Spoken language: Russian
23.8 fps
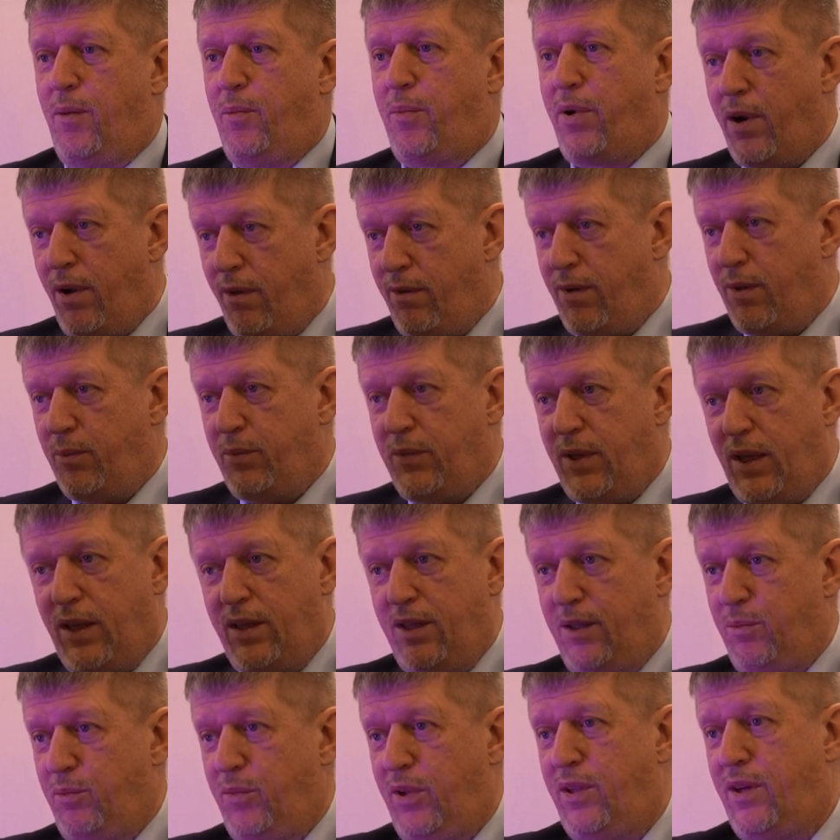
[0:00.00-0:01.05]
Правом
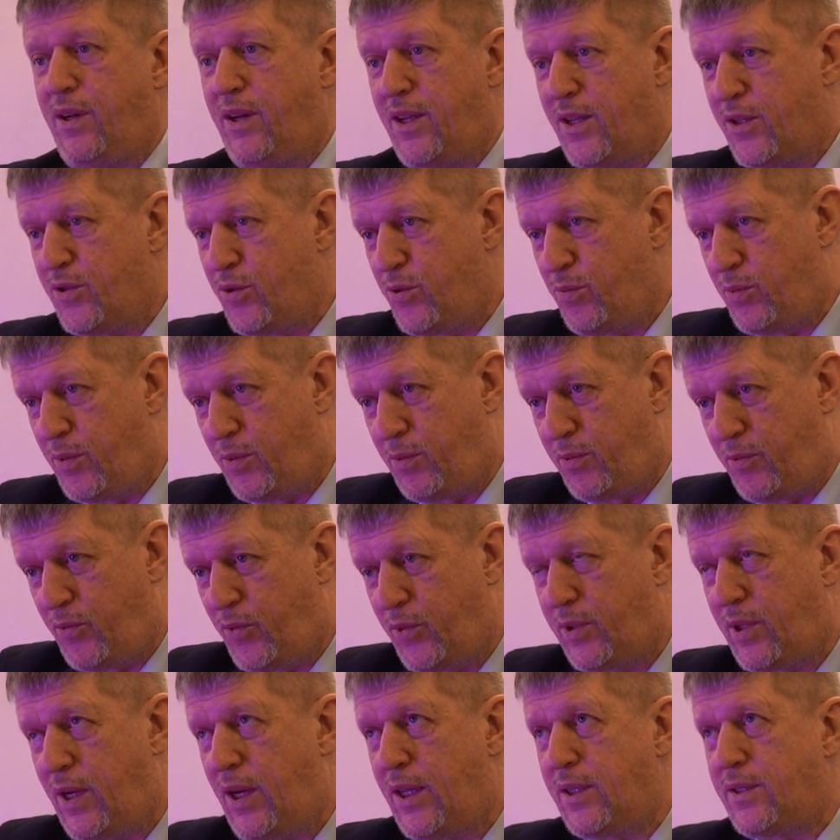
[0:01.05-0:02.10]
данным не разумом.
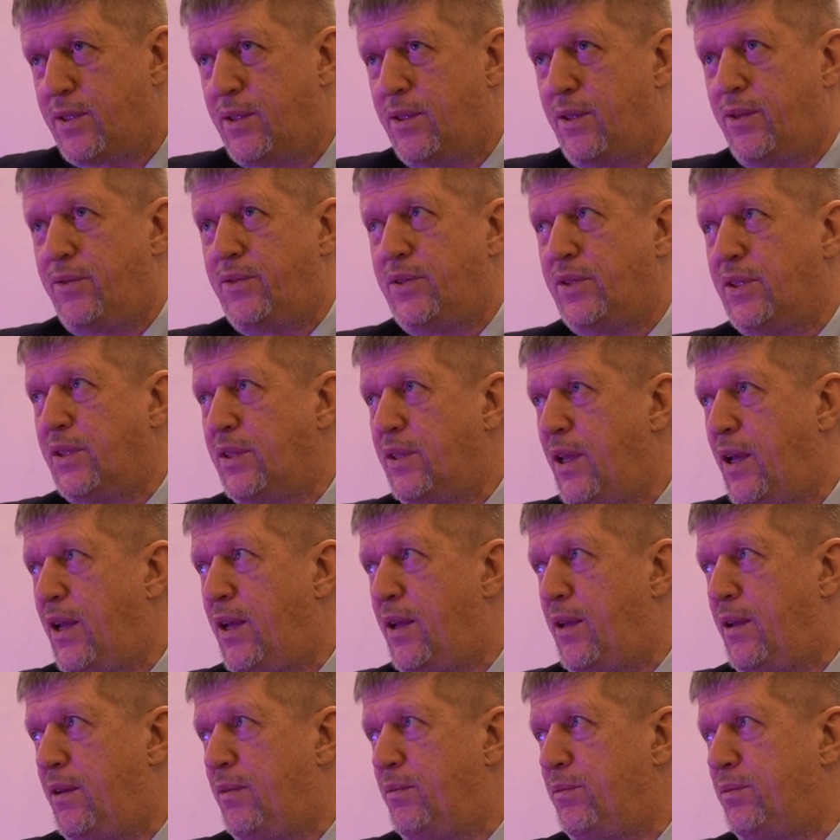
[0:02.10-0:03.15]
Вот раз и
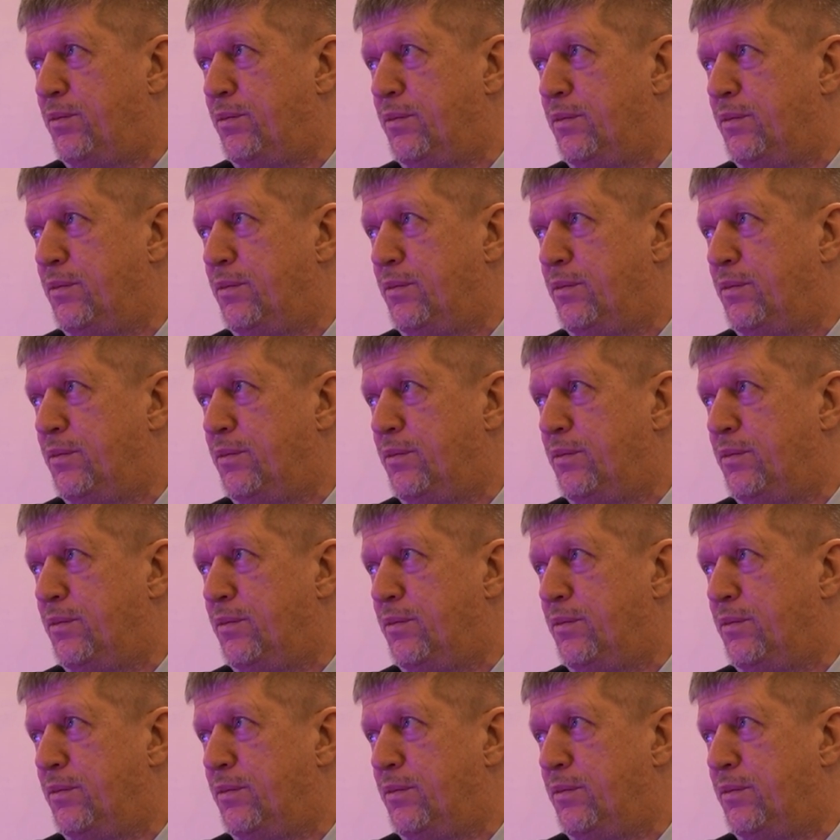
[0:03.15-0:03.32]
навсегда